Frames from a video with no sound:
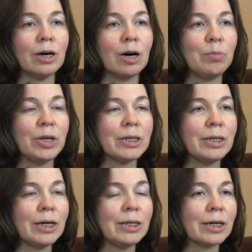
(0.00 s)

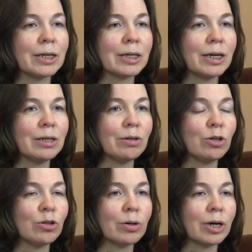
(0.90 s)
объяснять и
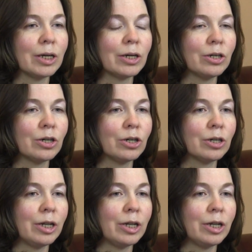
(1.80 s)
рассказывать, что, конечно же,